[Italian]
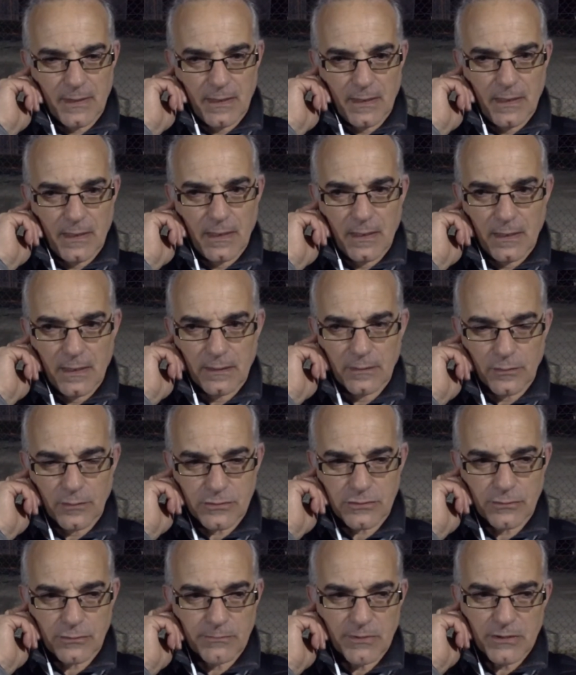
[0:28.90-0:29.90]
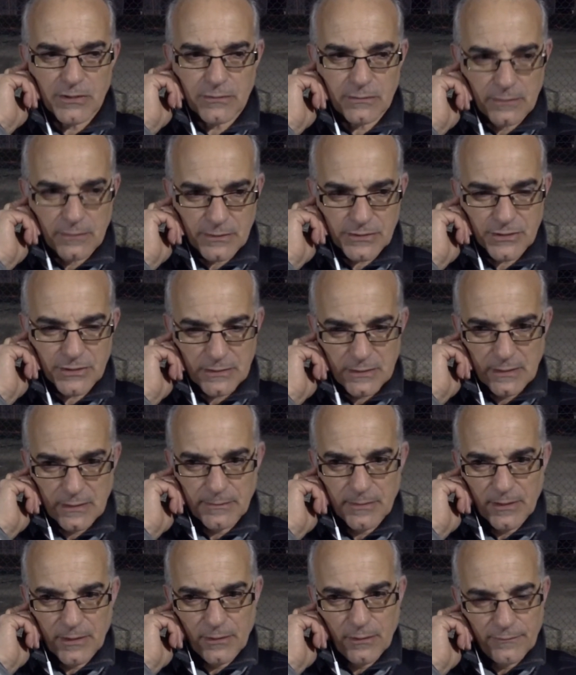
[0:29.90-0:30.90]
Eh, il nostro obiettivo è accedere ai
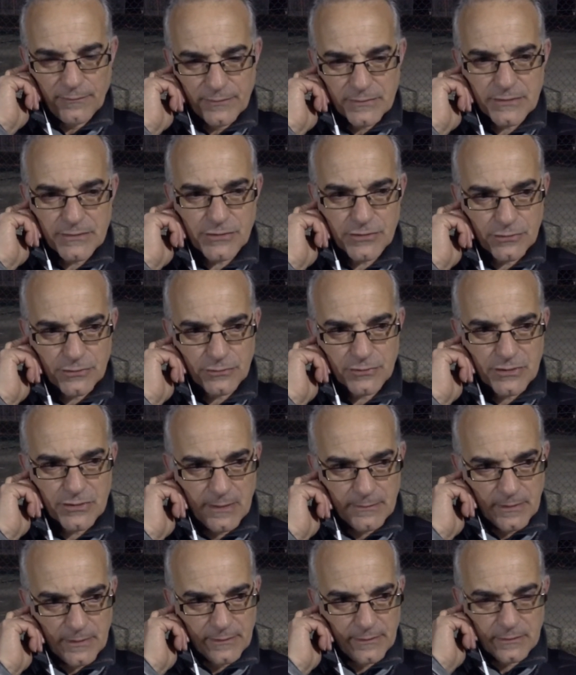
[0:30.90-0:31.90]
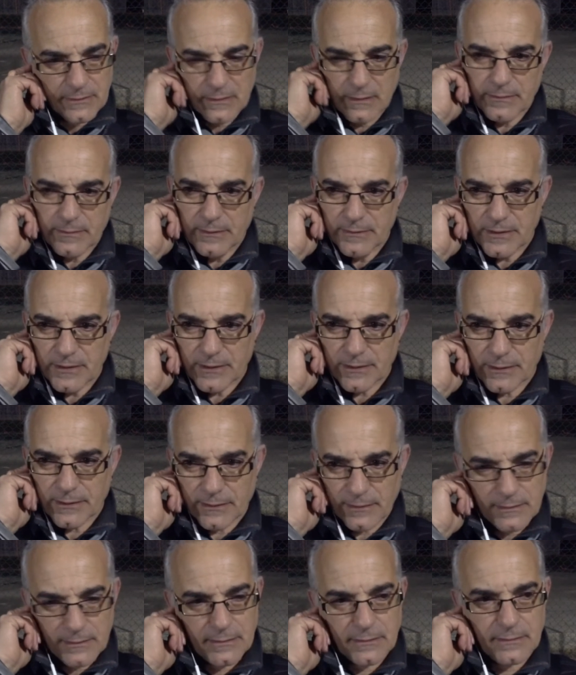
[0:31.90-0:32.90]
playoff, se ci riusciamo a arrivare tra i primi
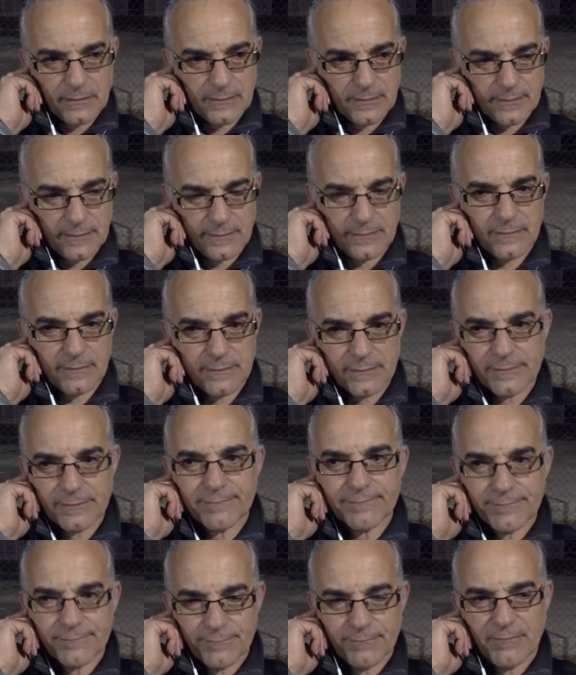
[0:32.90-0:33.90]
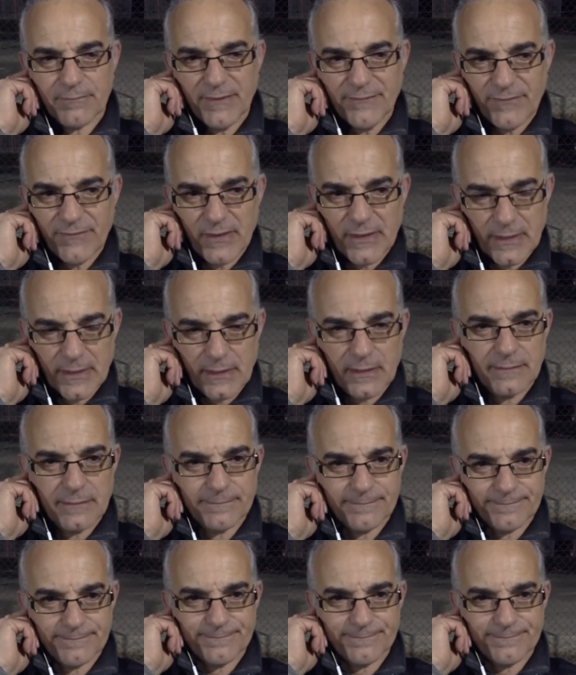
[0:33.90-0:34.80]
tre, ben venga.